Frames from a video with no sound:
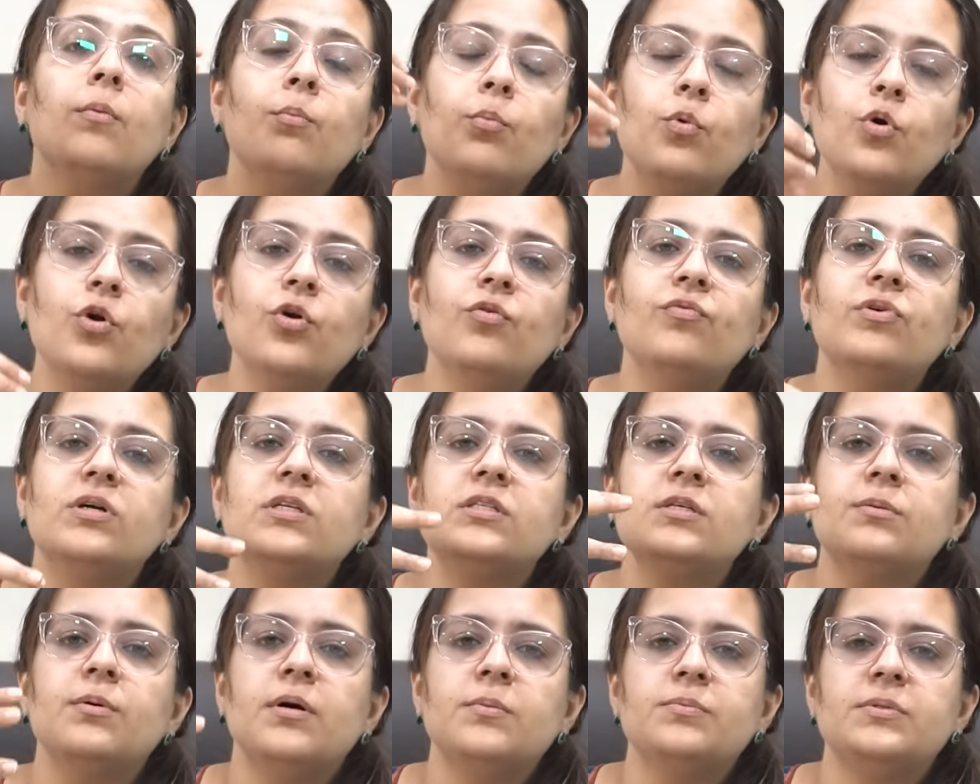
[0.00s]
मोर
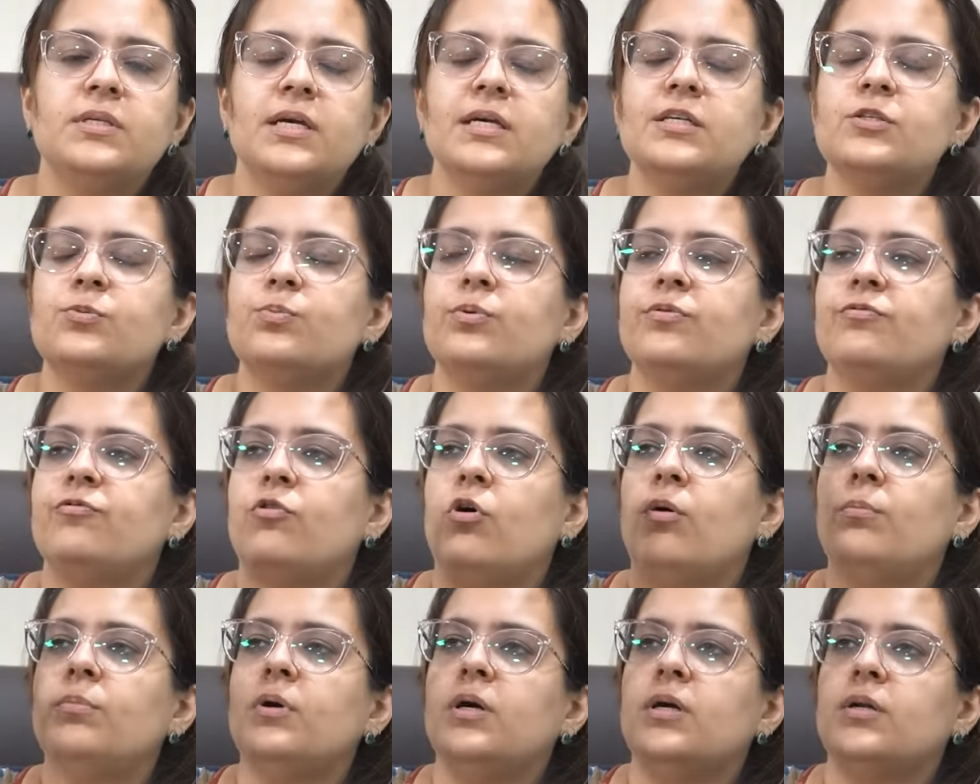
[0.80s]
ओवर जब आप सेक्स
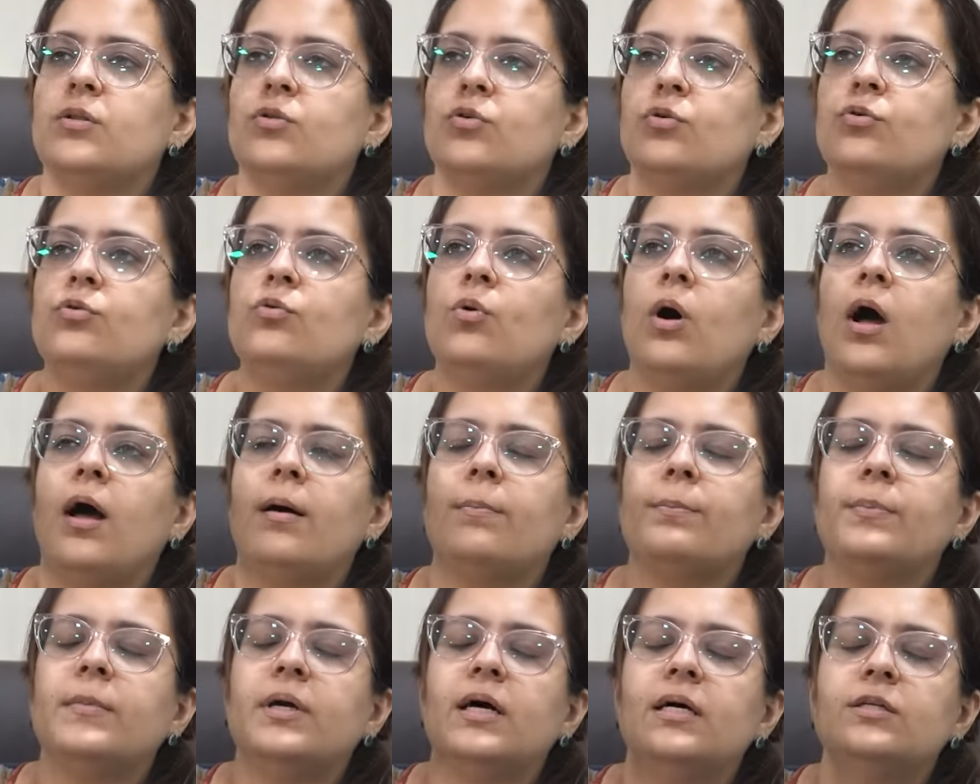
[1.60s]
परफॉर्म करते हो तो
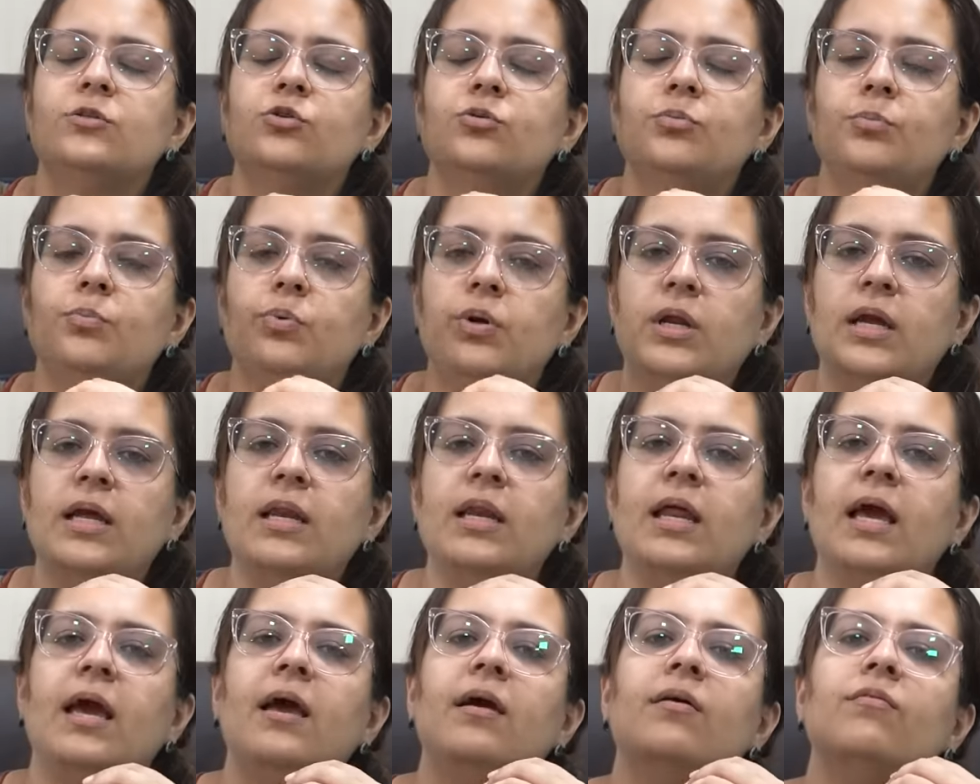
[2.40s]
आपका जो
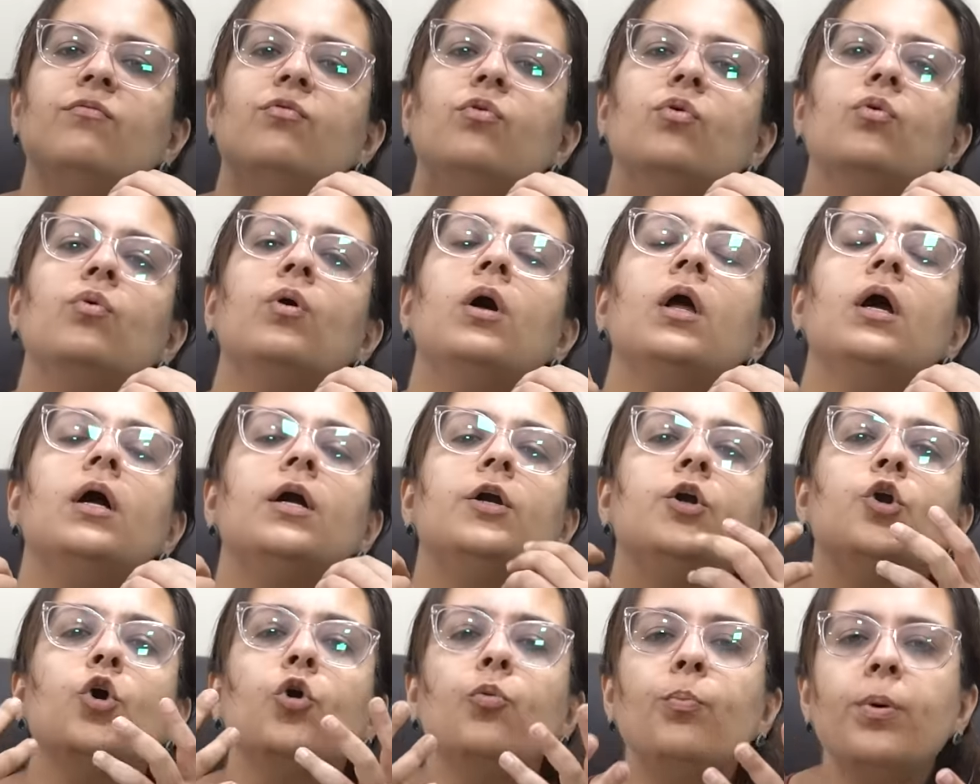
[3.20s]
ब्रेन है वो
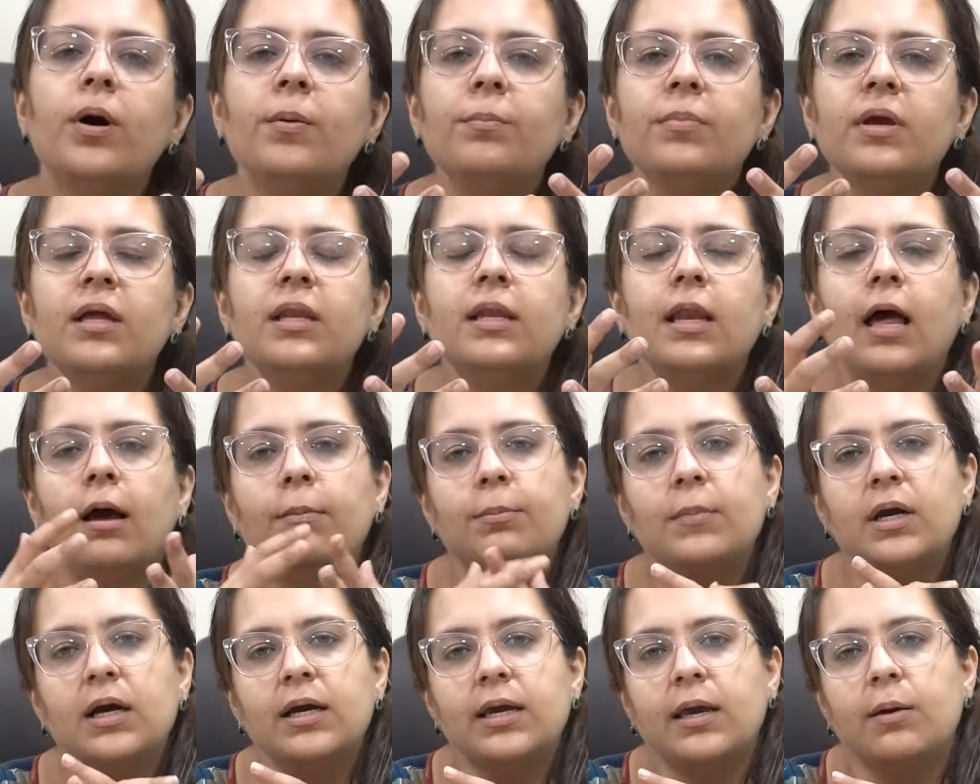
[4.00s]
डोपामीन
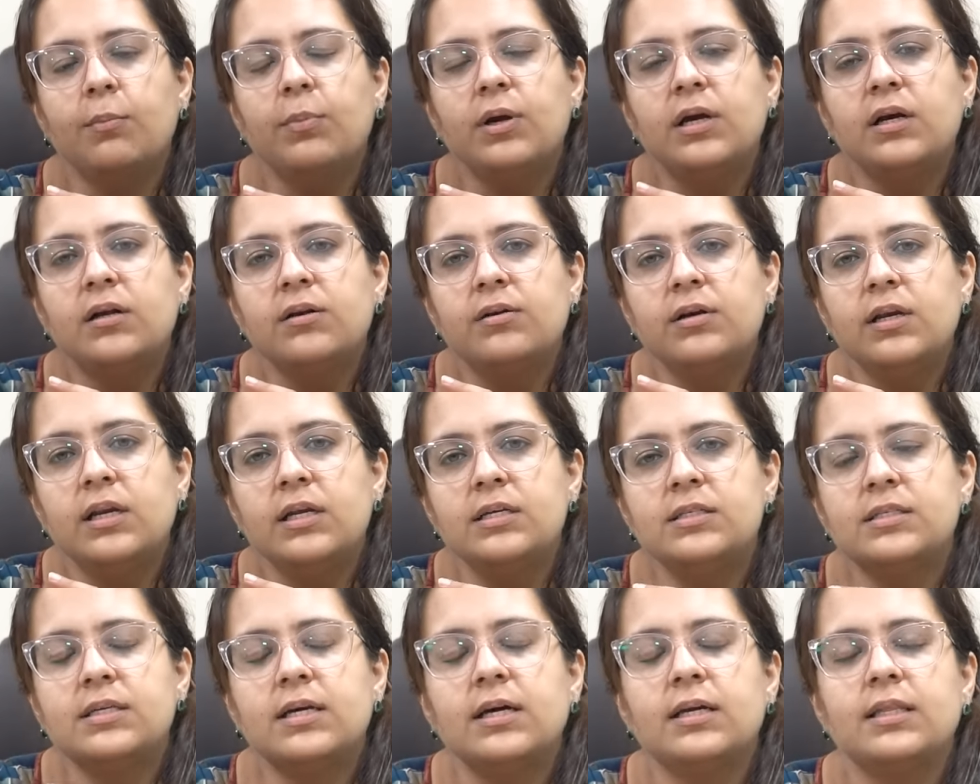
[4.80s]
नाम का केमिकल
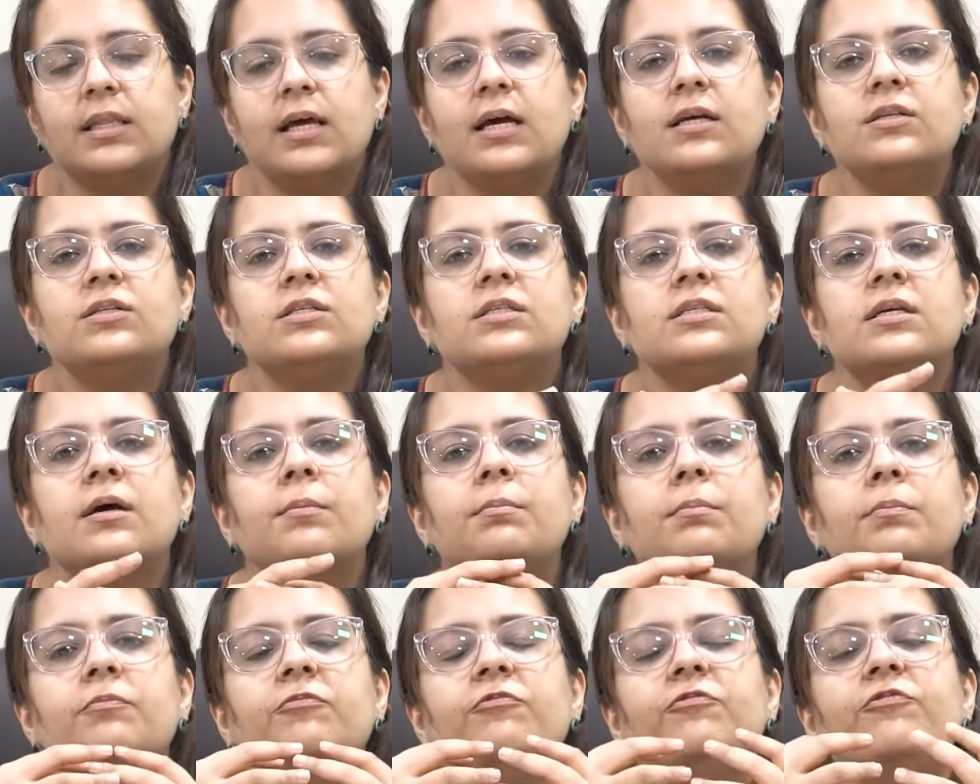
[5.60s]
रिलीज करता है जिसे
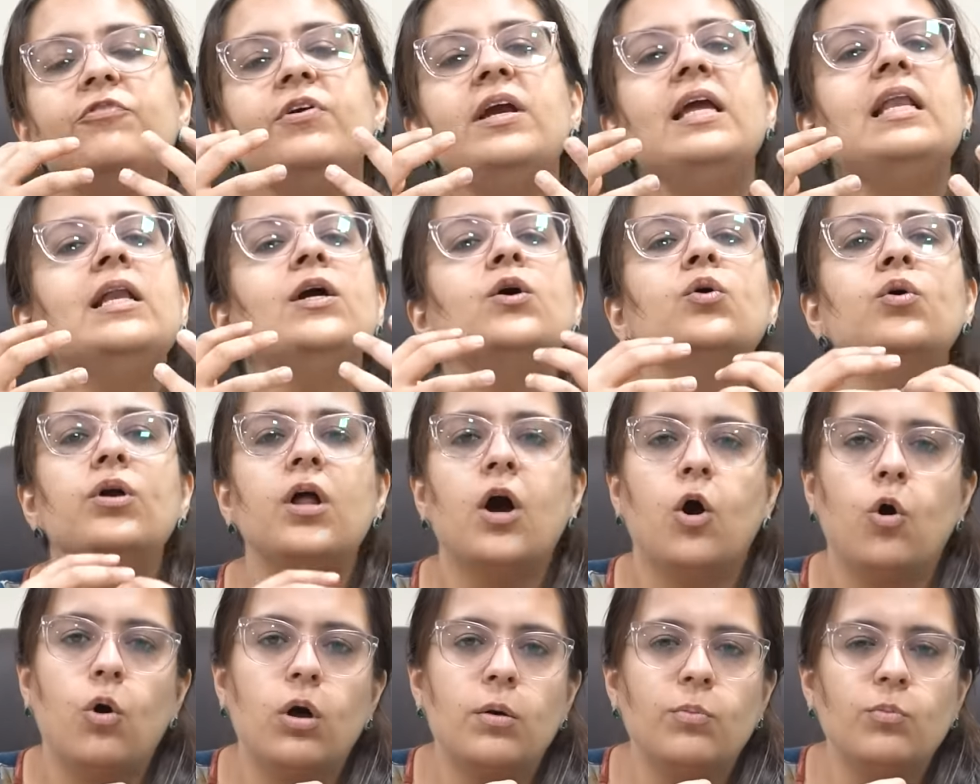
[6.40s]
हम फील गुड
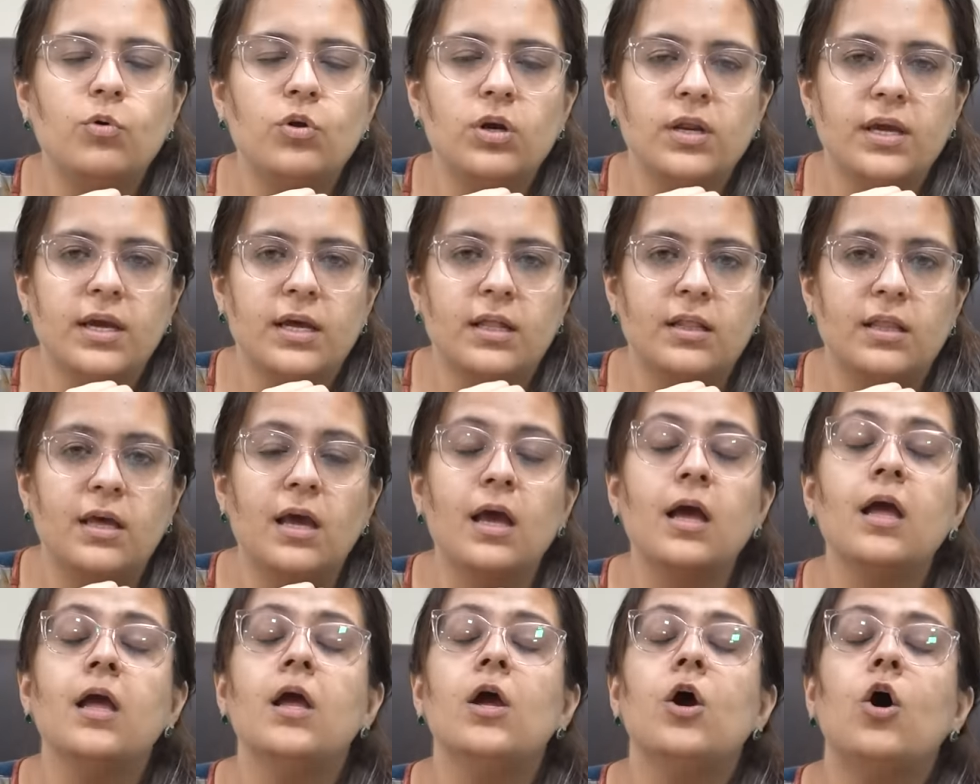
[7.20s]
हार्मोन कहते
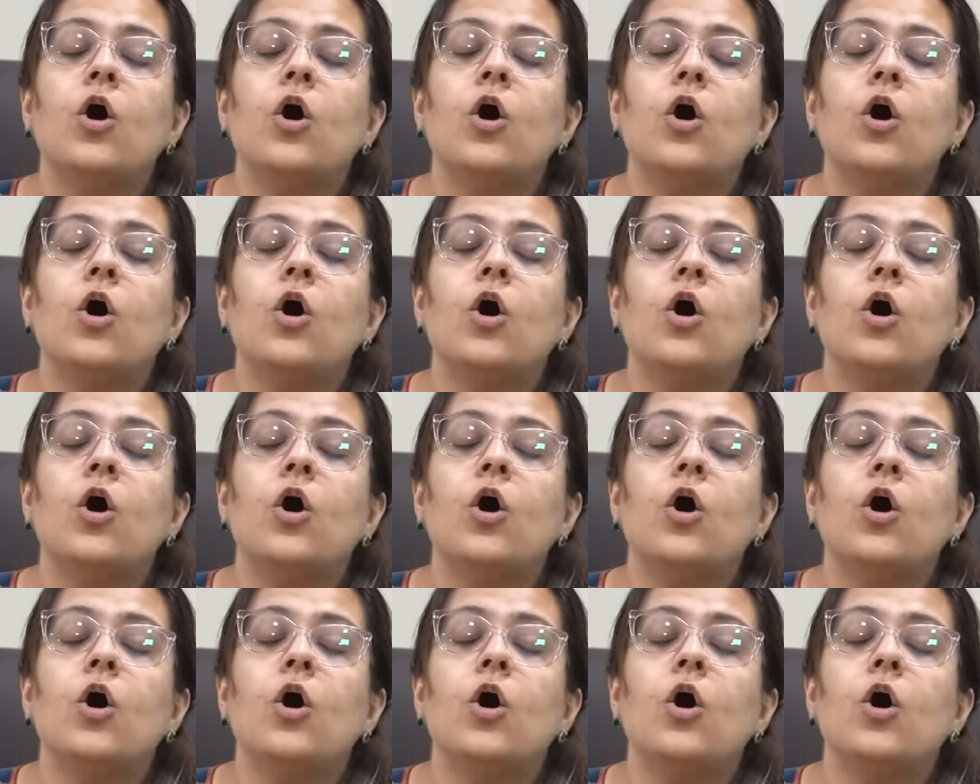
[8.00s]
हैं